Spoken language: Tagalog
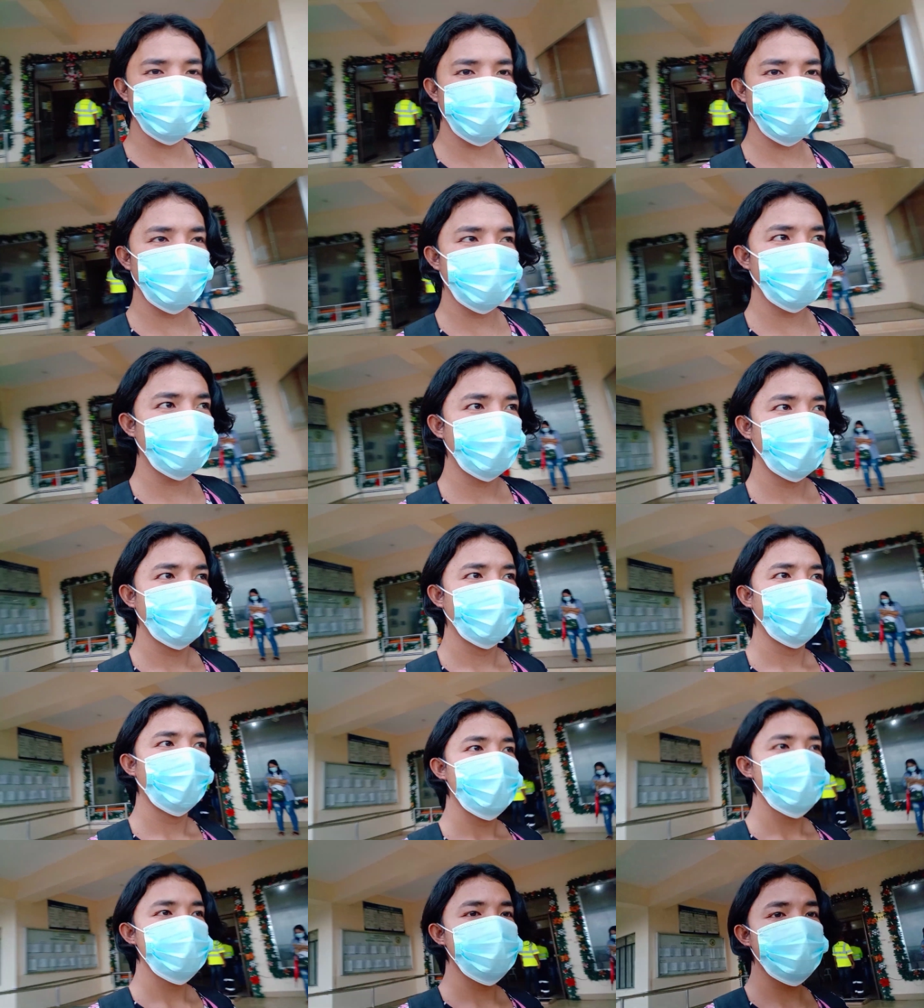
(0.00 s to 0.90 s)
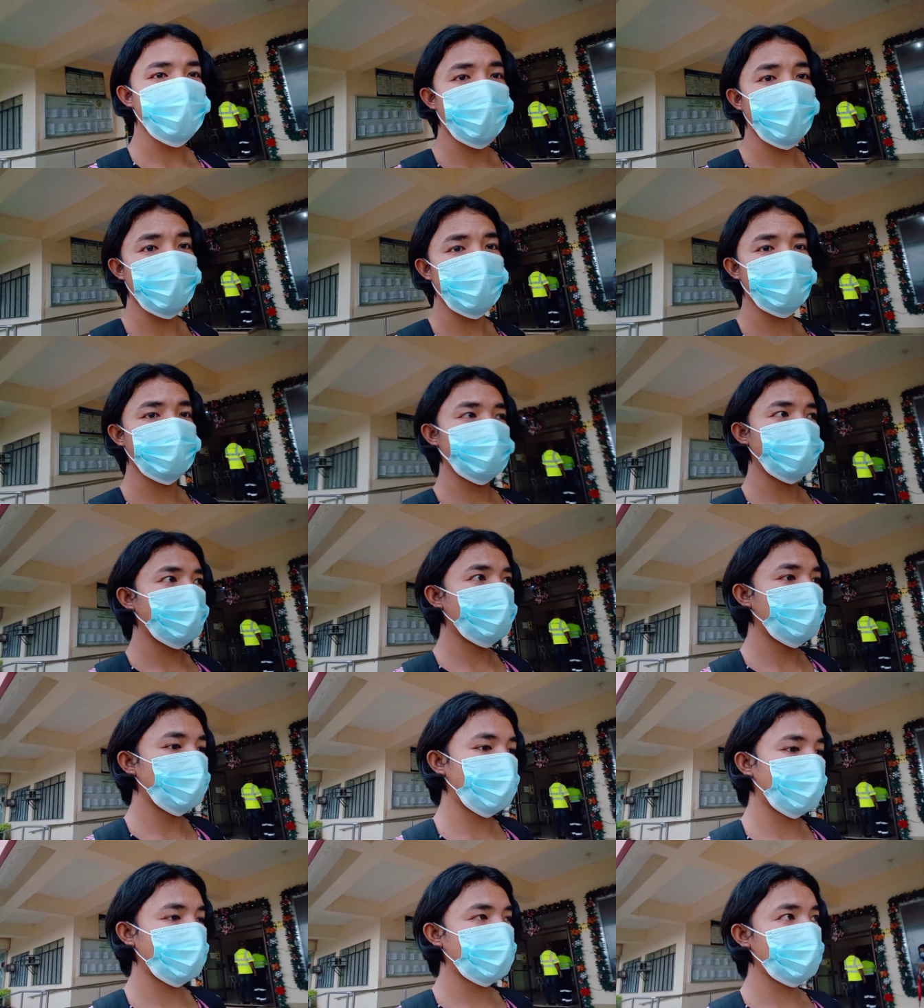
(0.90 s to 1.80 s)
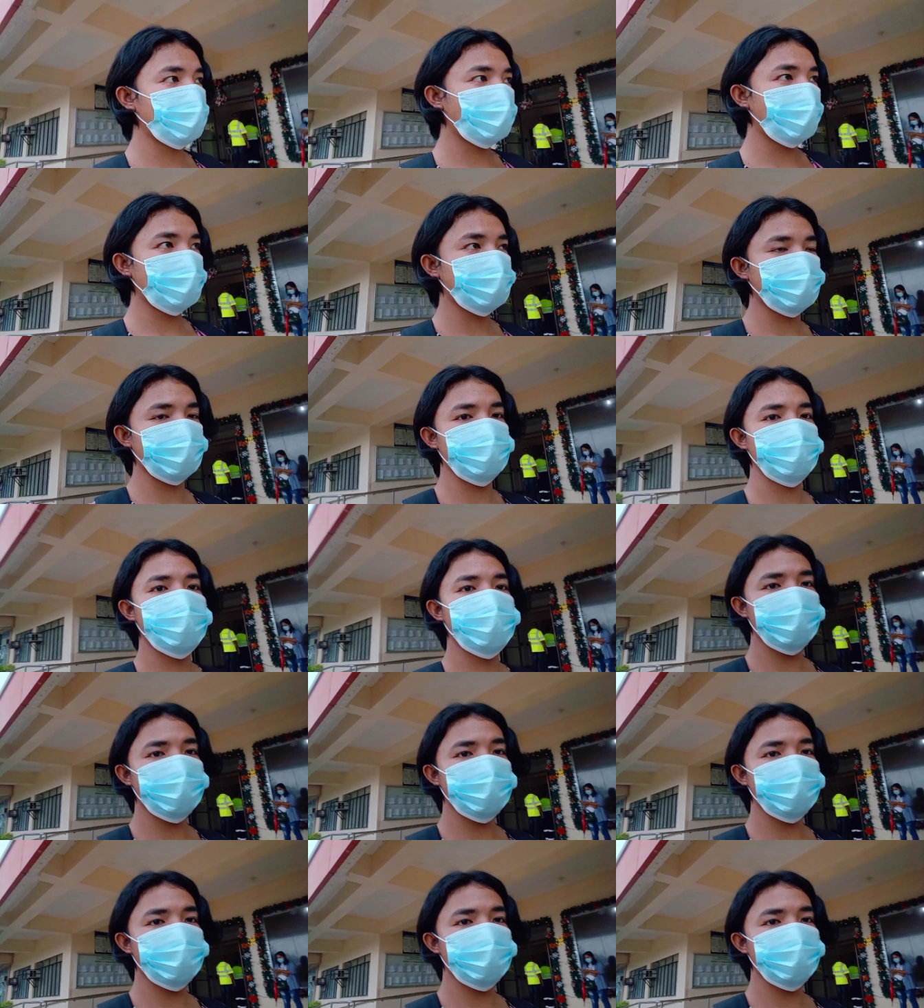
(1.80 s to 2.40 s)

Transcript: babay, sa binabayaran natin.